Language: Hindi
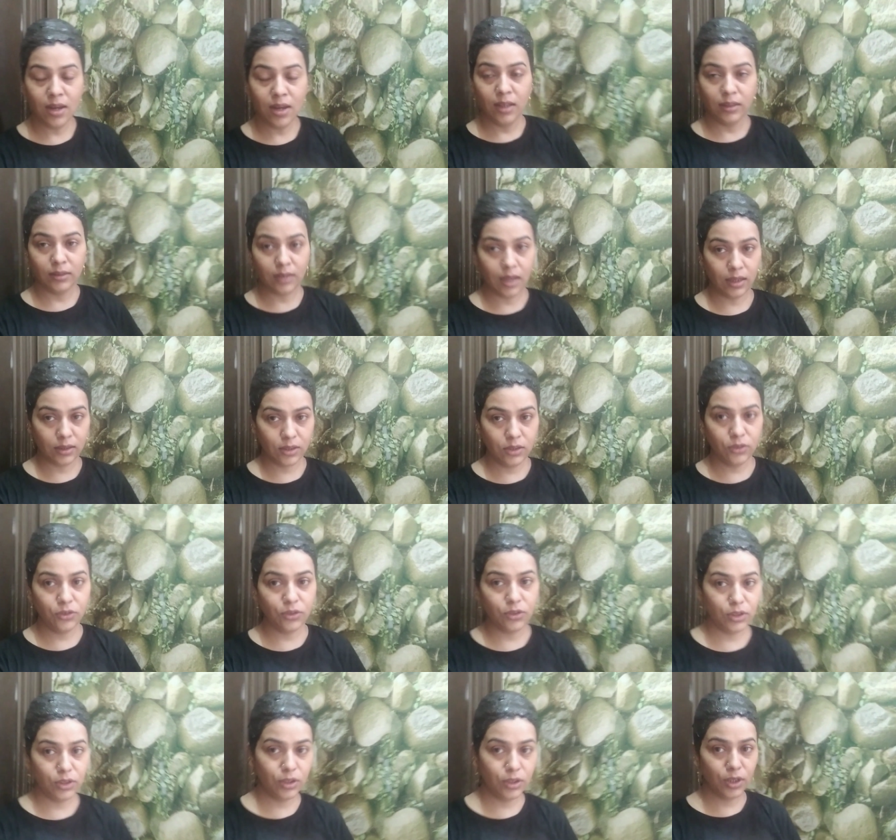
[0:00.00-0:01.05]
ताकि
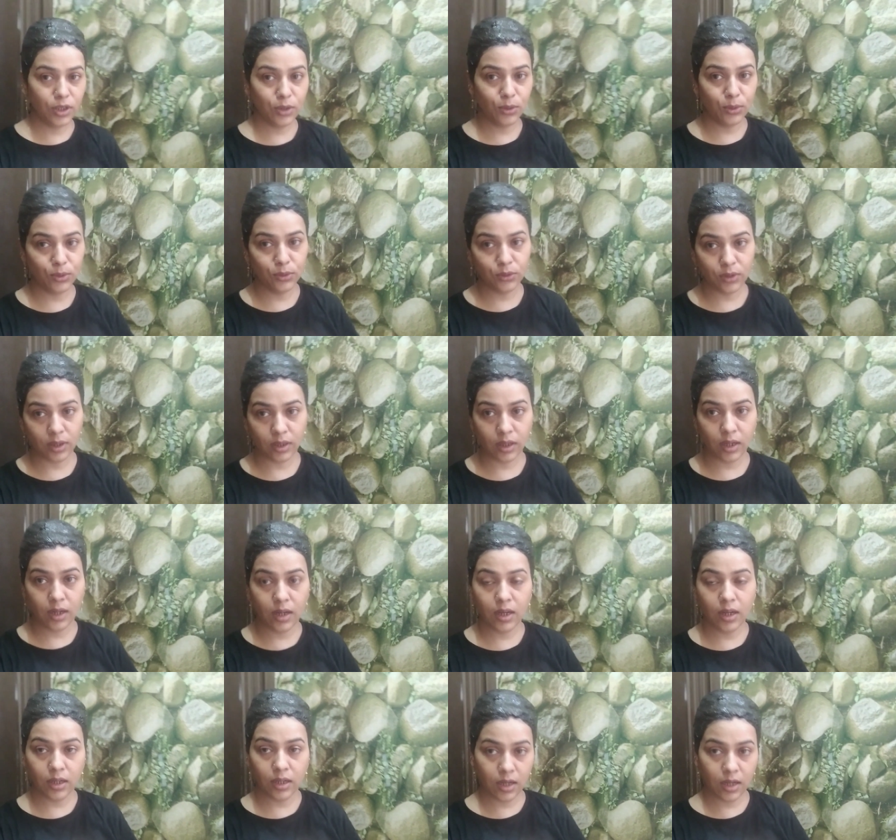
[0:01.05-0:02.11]
जितनी देर हो सके
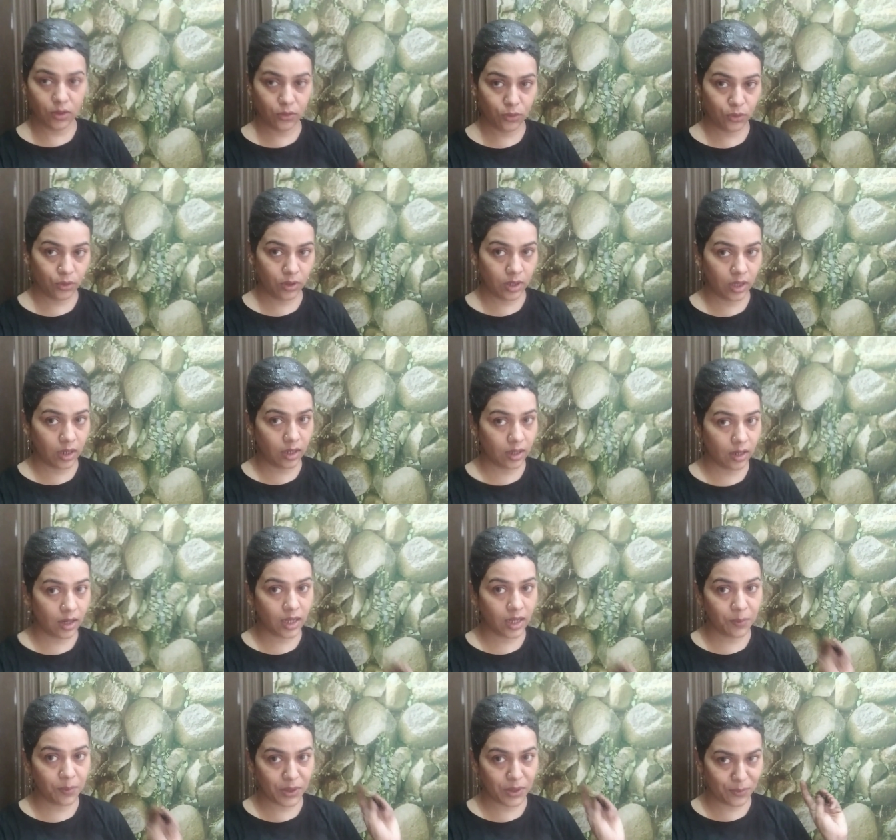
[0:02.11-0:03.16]
ये जो हिना
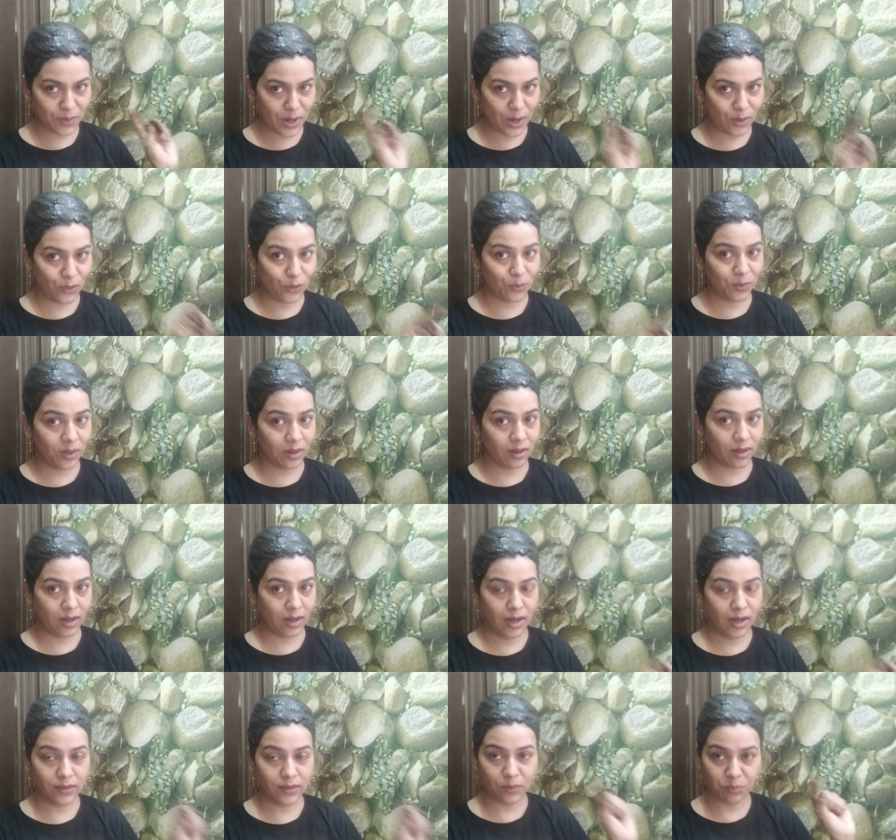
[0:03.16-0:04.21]
मेरे बालों में रहे
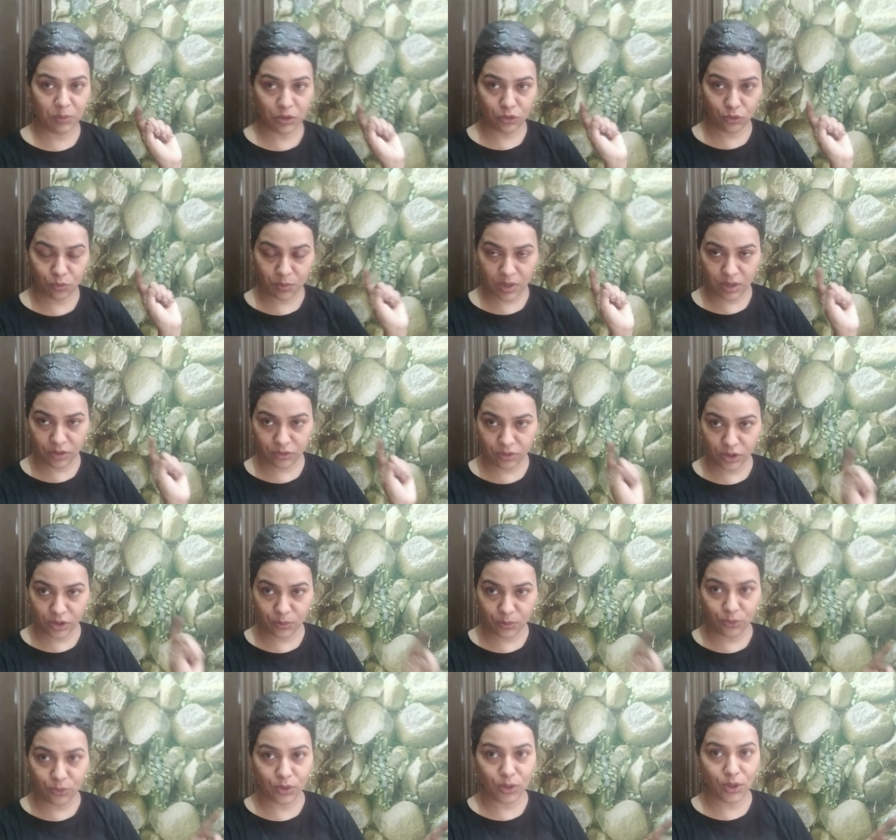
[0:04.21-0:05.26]
इसमें जो मैंने जड़ी
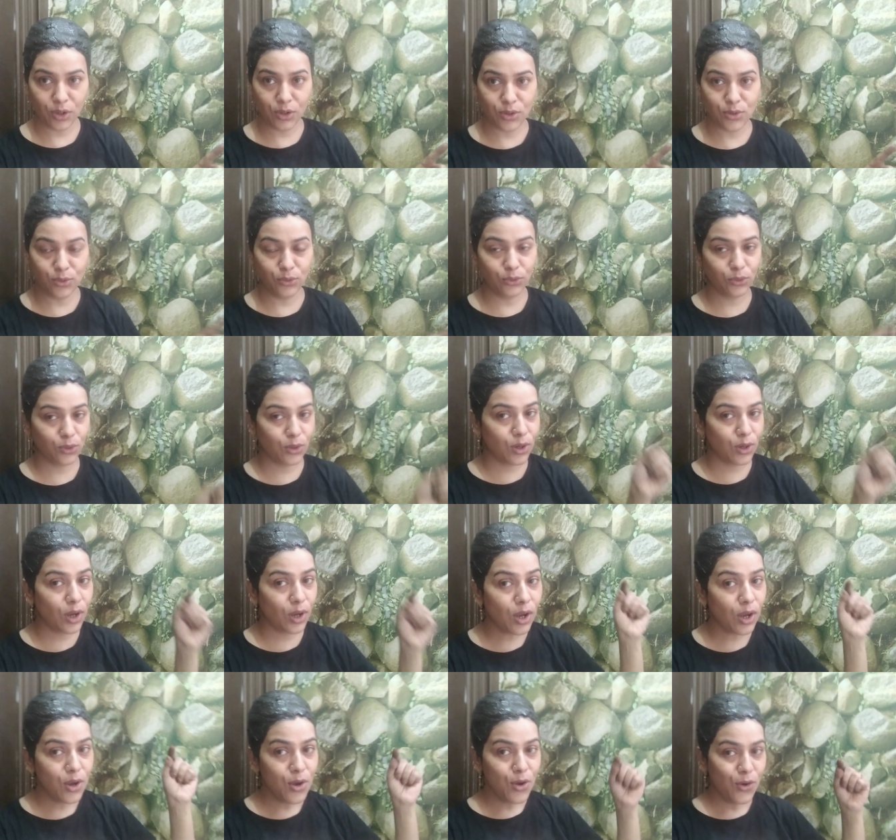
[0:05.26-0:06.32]
बूटियाँ यूज़ की हैं
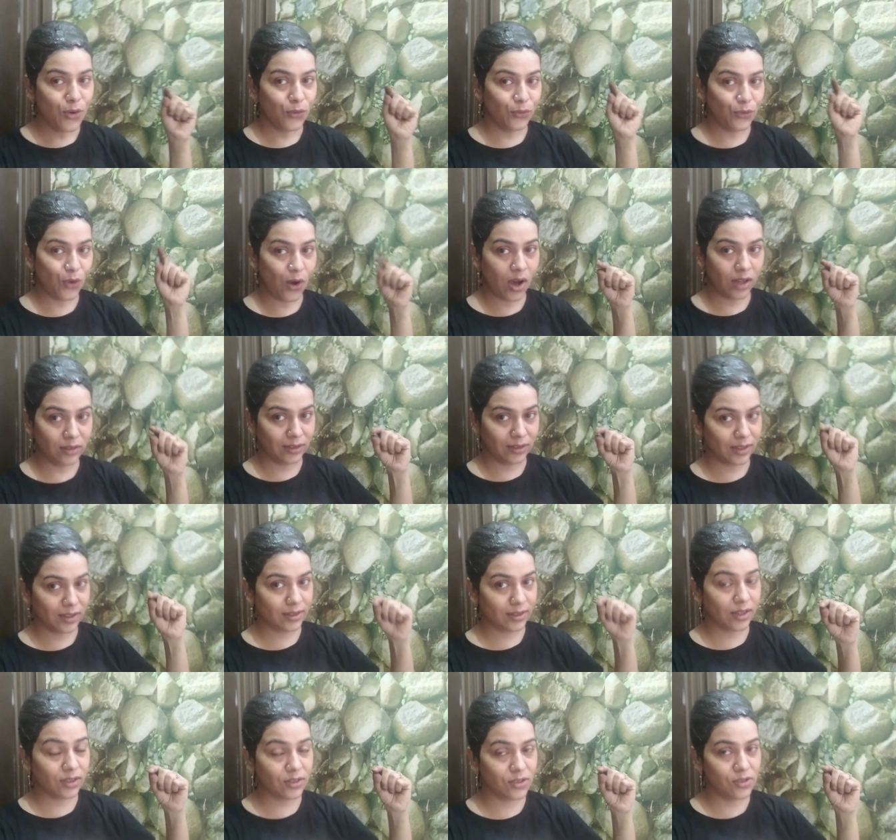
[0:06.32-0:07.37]
वो अंदर
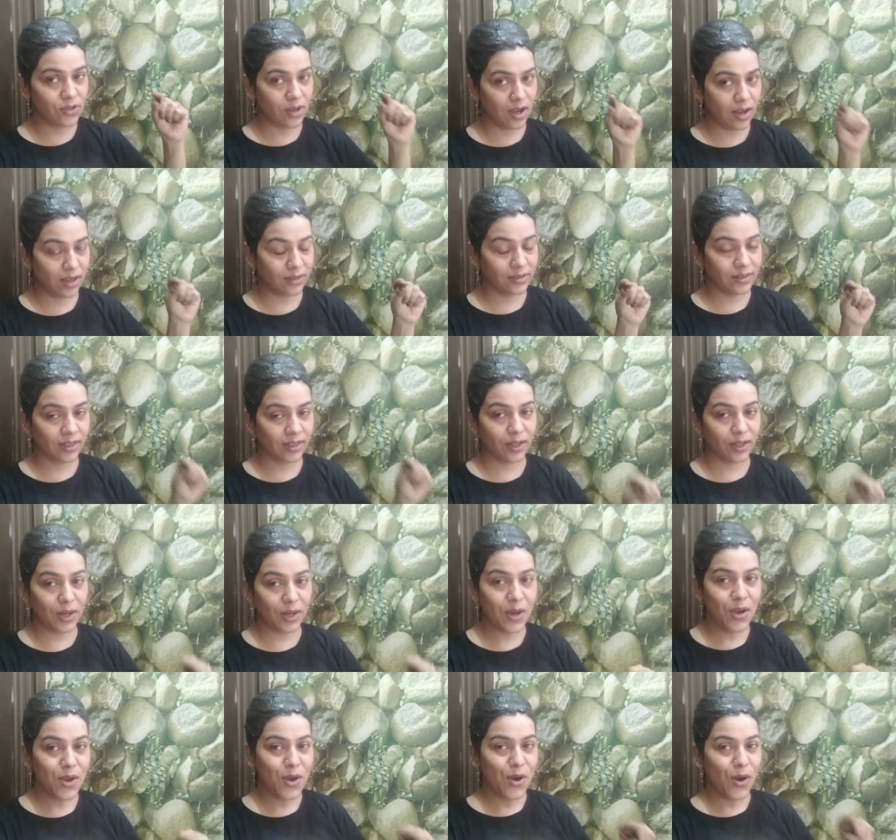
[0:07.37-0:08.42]
तक जा
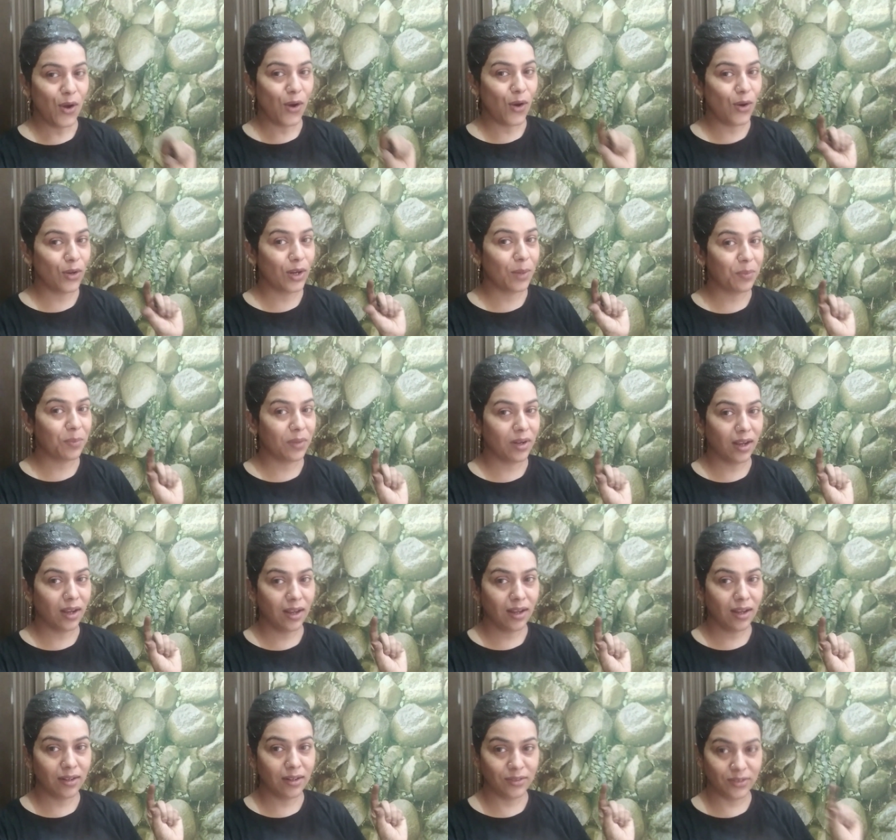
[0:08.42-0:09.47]
सकें और अपना
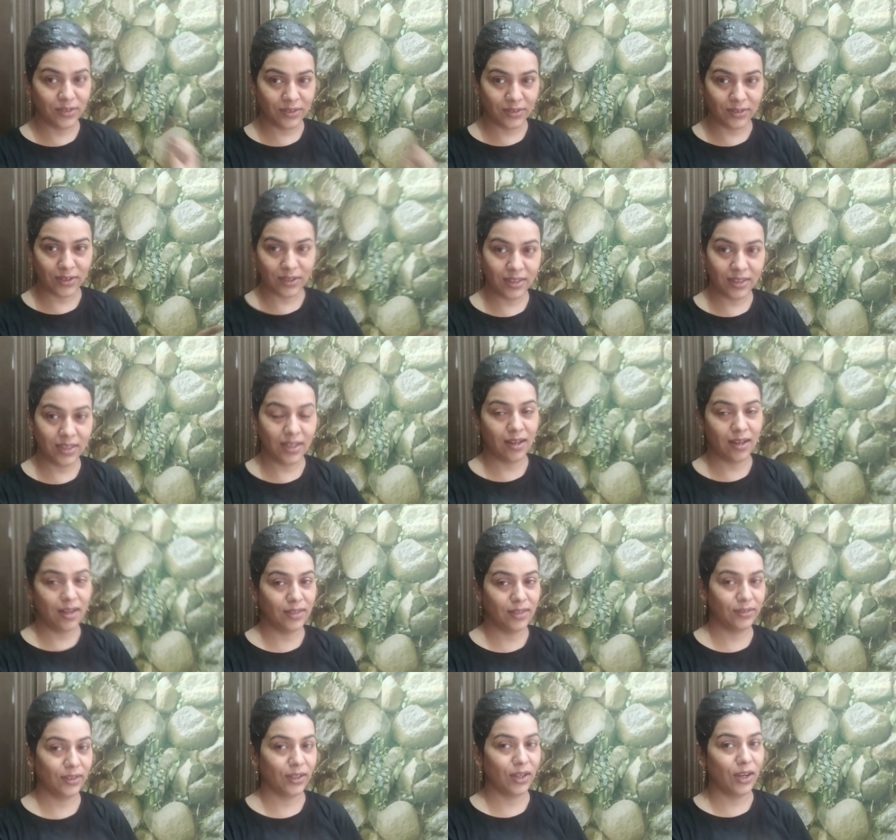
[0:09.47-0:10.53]
रिज़ल्ट दिखा
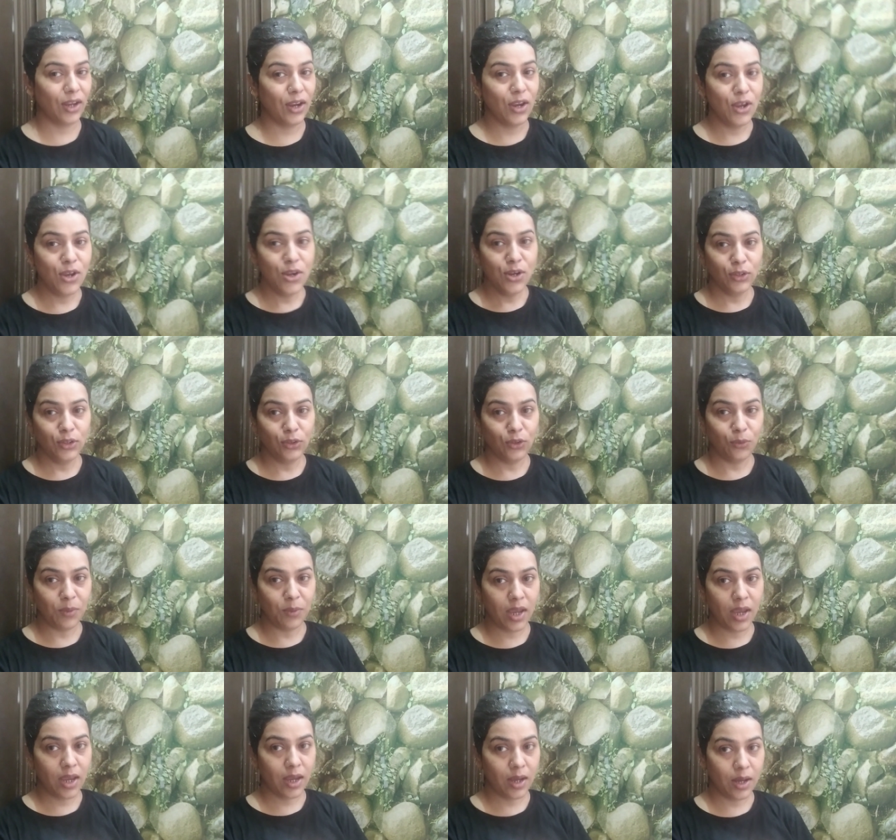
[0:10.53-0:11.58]
सकें तो
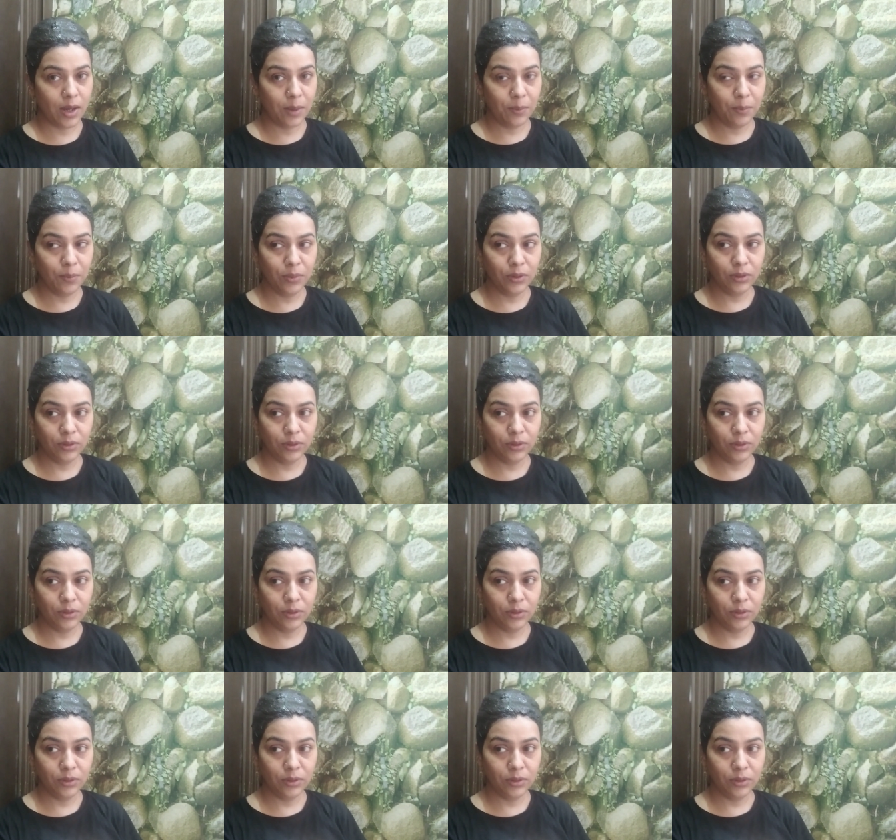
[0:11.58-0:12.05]
मैं अब